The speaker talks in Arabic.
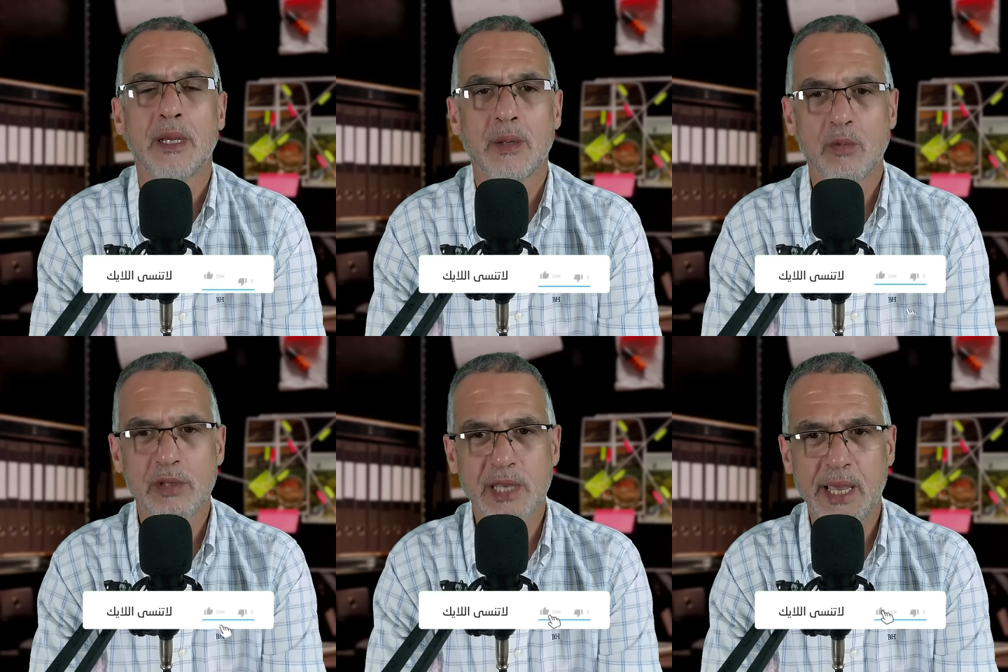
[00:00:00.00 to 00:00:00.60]

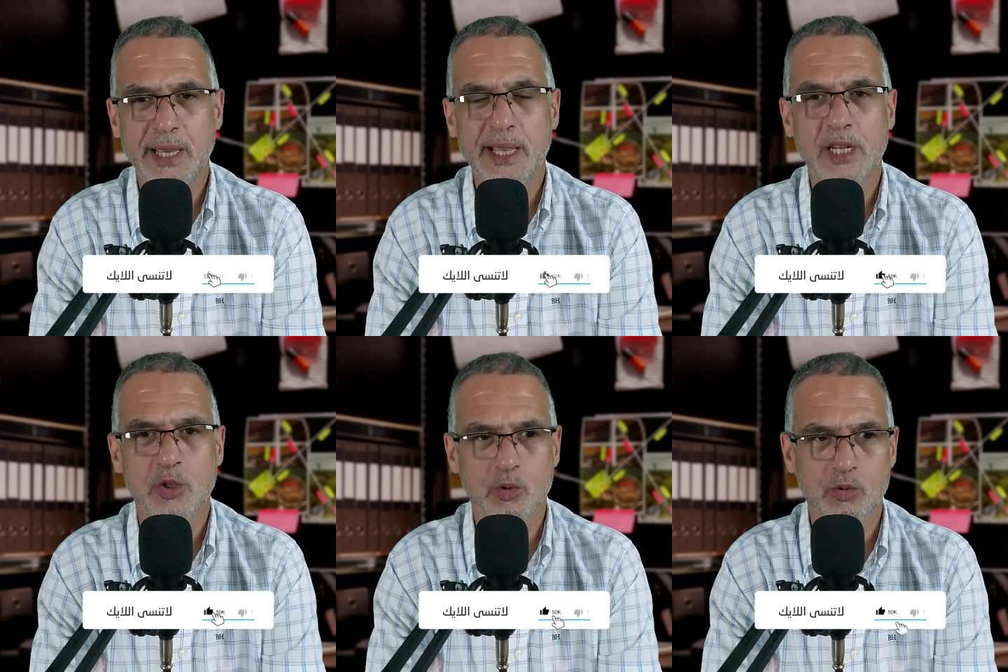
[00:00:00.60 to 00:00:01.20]
الملتحقين
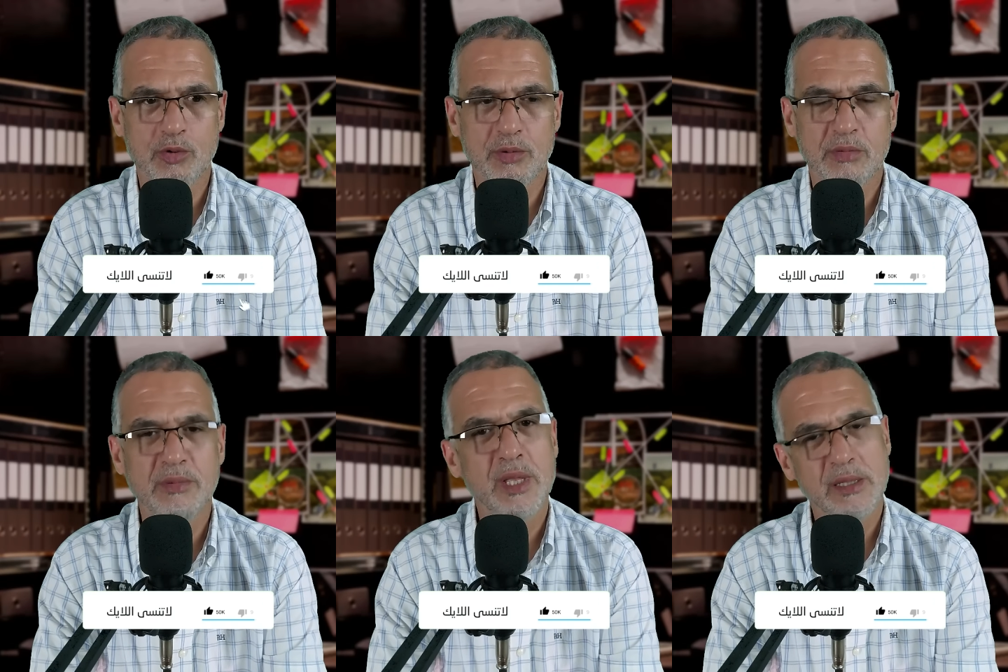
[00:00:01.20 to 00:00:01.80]
الجدد
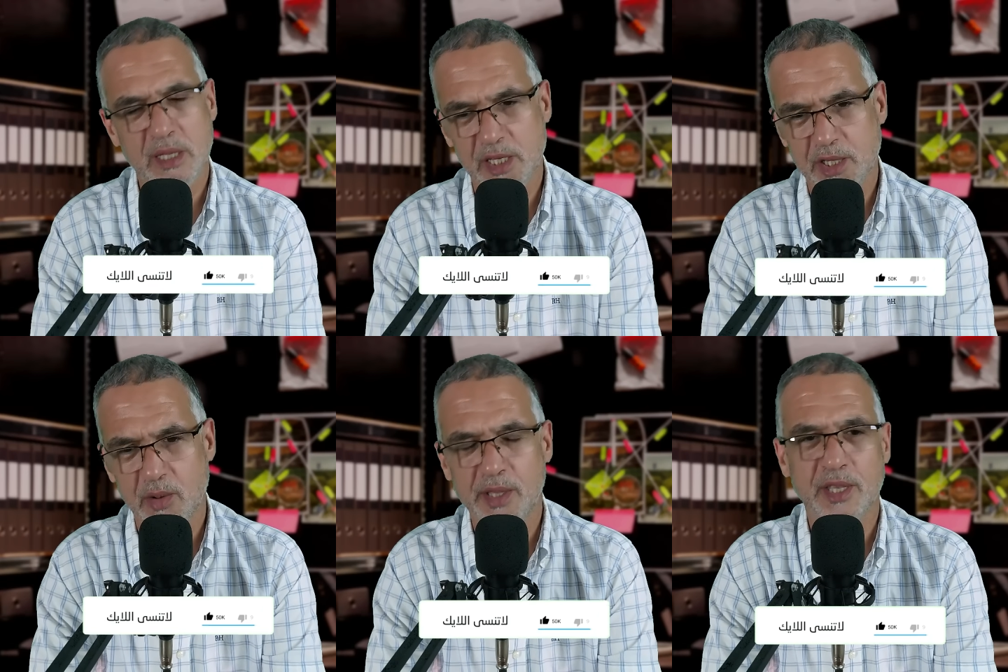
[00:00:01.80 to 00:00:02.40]
الناس اللي
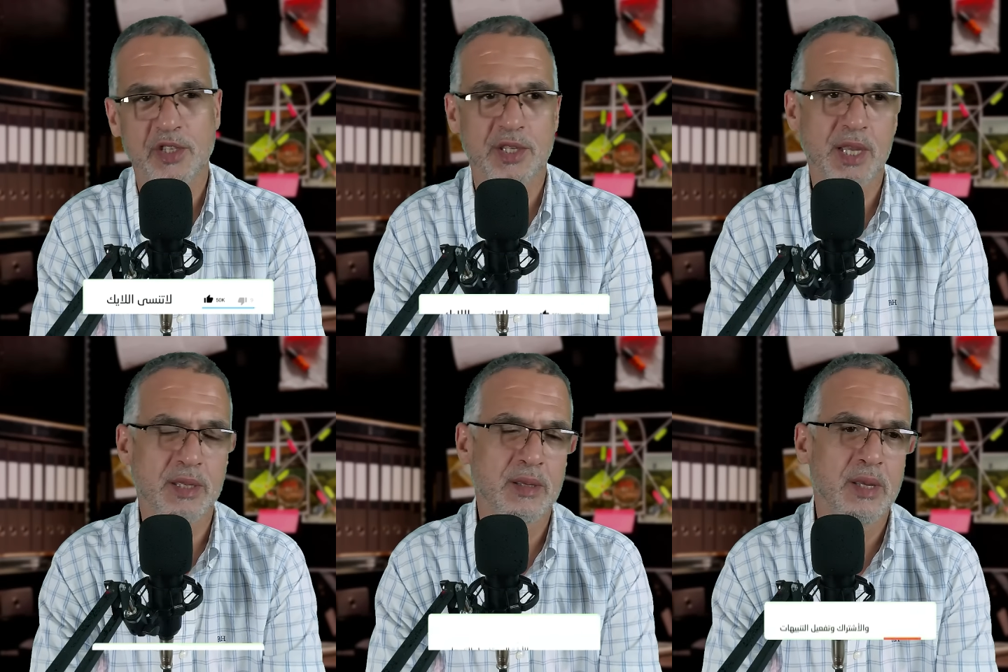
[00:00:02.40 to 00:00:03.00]
جاو عندنا
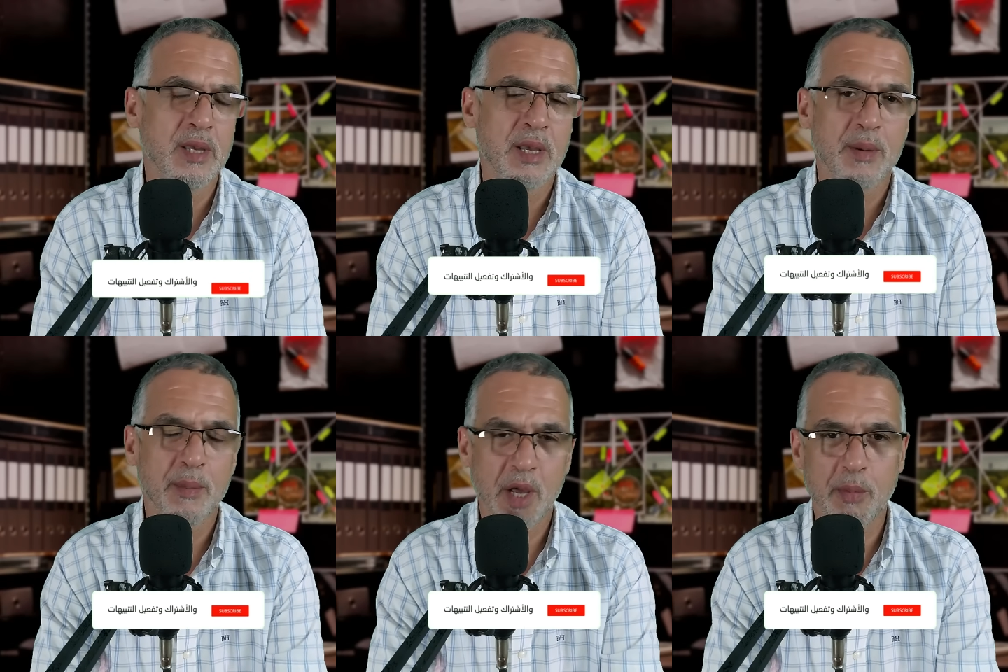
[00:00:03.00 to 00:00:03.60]
جداد
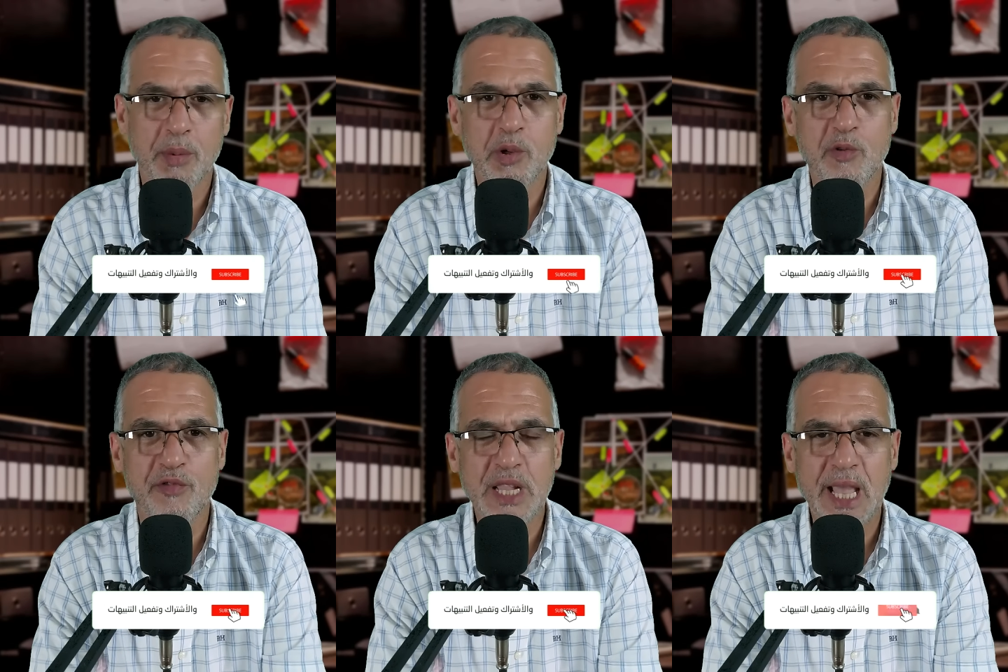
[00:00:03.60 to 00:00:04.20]
مرحبا
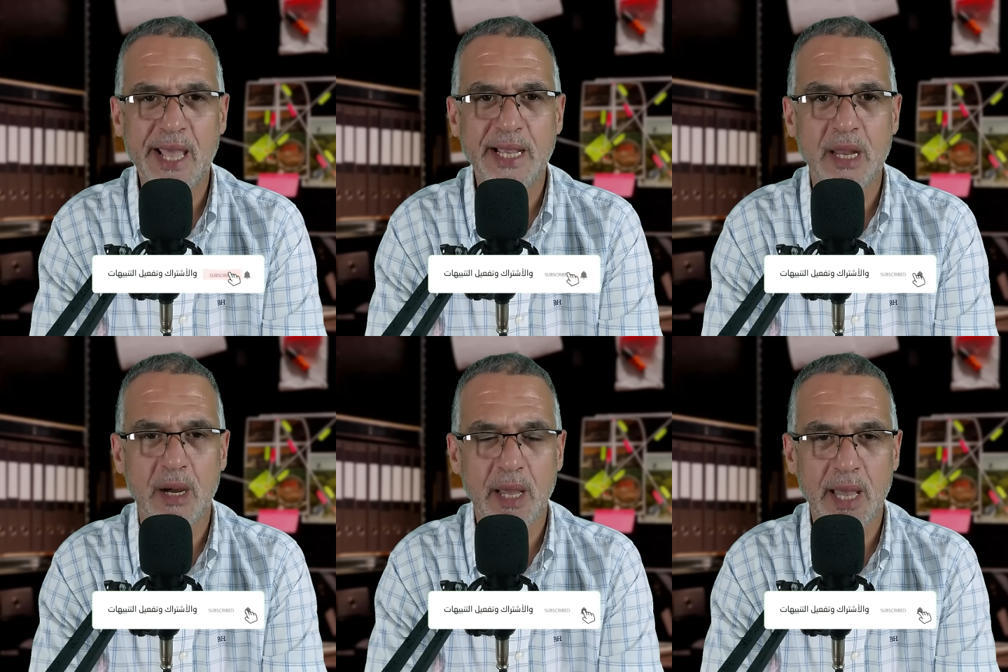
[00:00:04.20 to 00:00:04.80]
بكم في هذه
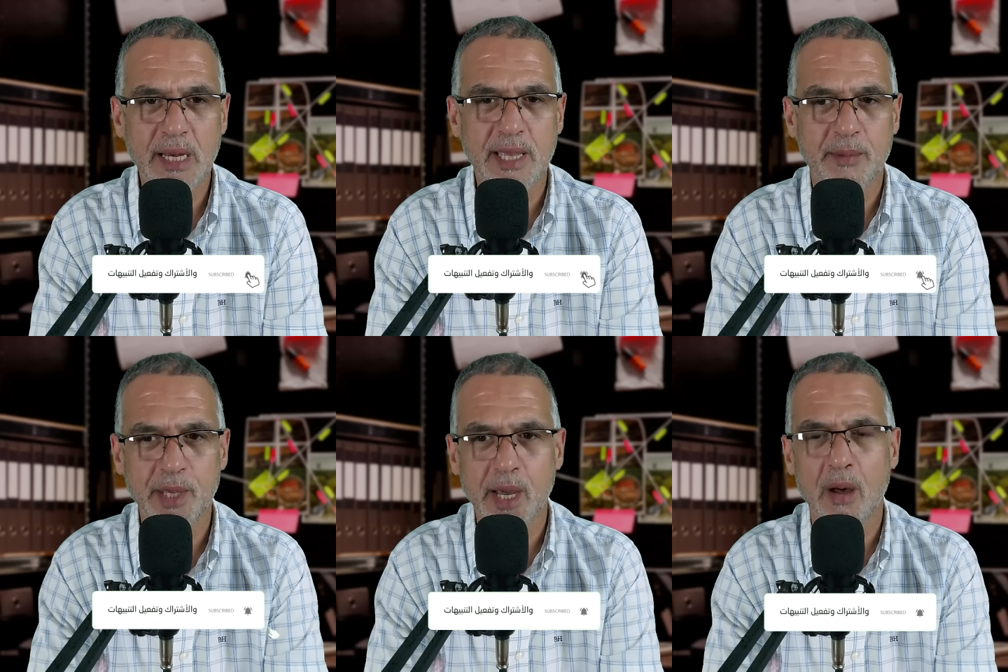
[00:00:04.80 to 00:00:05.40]
العائلة
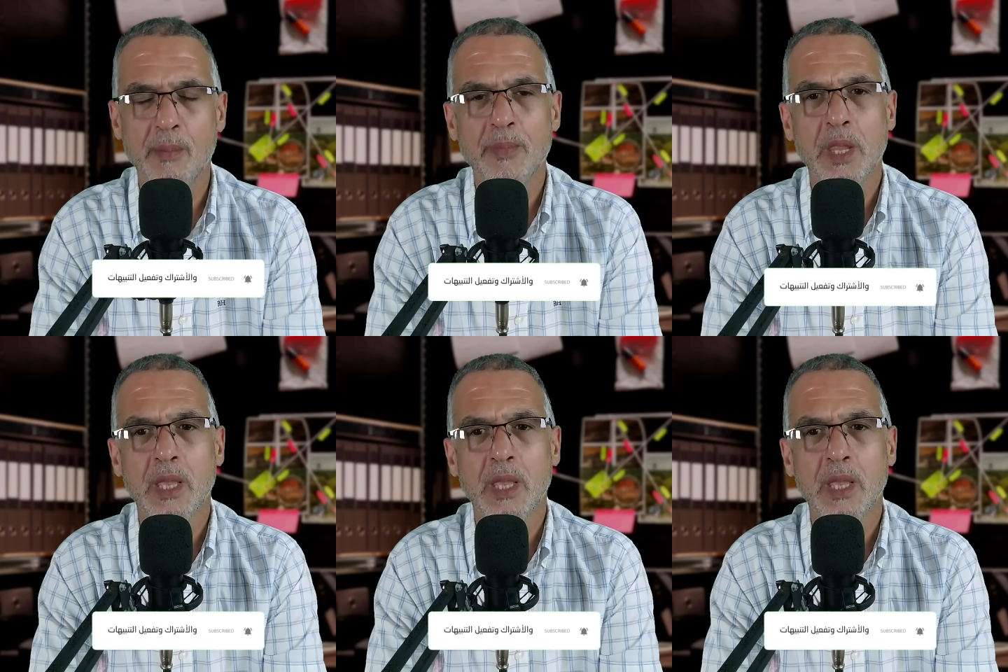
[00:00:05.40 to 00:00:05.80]
الكبيرة